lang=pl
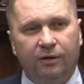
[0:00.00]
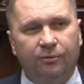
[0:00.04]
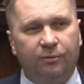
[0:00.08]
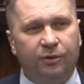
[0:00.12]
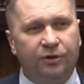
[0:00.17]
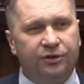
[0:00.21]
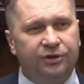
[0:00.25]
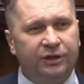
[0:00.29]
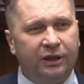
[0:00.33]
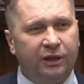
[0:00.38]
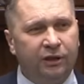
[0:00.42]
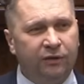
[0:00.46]

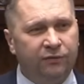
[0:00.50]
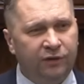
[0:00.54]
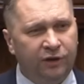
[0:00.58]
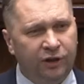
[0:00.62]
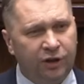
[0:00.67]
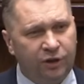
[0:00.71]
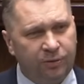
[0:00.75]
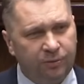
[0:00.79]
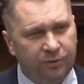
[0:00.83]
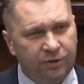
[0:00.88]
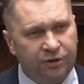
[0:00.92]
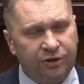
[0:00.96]

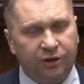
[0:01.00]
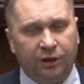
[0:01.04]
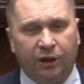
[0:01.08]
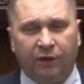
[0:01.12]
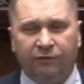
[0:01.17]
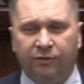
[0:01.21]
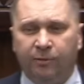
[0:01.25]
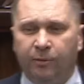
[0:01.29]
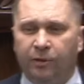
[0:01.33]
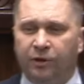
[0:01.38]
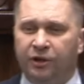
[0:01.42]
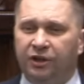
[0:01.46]
Postanowiliśmy, że
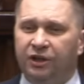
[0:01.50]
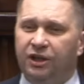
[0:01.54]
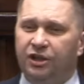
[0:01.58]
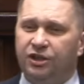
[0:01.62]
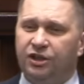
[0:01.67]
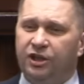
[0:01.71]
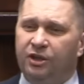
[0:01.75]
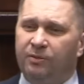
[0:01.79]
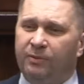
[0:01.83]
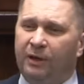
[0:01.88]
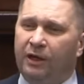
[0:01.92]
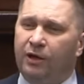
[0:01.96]
te wybory,
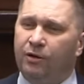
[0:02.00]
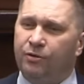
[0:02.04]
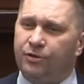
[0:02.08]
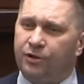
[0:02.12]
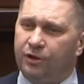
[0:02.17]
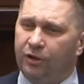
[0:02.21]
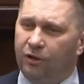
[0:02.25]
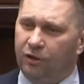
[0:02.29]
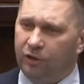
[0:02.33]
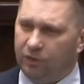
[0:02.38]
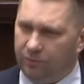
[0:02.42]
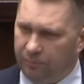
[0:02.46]
jeśli mają
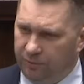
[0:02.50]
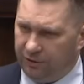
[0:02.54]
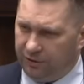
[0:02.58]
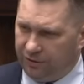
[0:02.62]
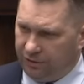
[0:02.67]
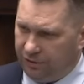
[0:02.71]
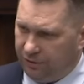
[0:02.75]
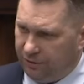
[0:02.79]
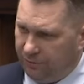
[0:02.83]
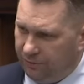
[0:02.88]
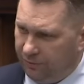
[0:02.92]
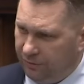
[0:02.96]
się
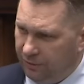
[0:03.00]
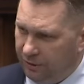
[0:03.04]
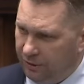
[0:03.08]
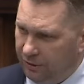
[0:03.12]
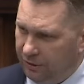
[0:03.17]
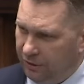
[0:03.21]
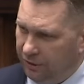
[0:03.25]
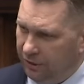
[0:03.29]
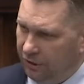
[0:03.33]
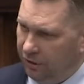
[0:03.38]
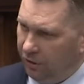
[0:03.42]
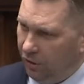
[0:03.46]
odbyć
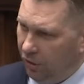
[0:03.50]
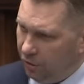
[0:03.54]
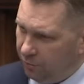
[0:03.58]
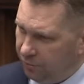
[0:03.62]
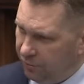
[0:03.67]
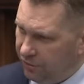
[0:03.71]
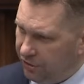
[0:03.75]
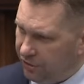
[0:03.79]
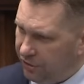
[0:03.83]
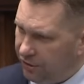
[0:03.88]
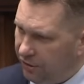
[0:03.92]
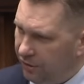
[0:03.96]
i
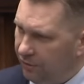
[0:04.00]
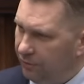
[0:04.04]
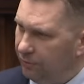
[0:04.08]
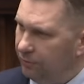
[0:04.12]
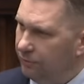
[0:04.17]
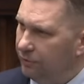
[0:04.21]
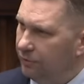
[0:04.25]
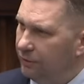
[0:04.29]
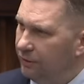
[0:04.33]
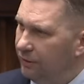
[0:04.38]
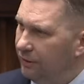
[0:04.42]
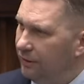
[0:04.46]
odbyć
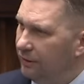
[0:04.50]
się